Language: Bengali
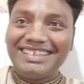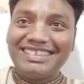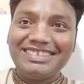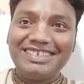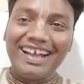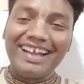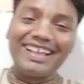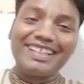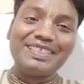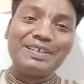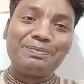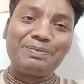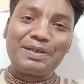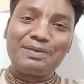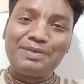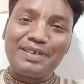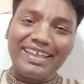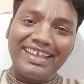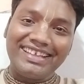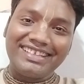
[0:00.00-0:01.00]
জয়ানন্দ
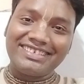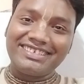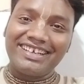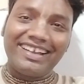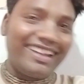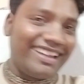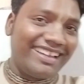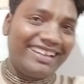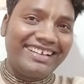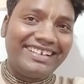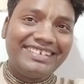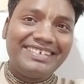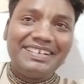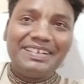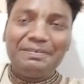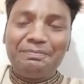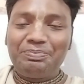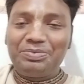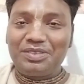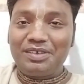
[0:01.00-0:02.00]
প্রভু কি জয়
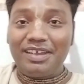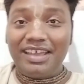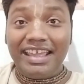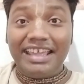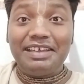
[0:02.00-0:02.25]
তো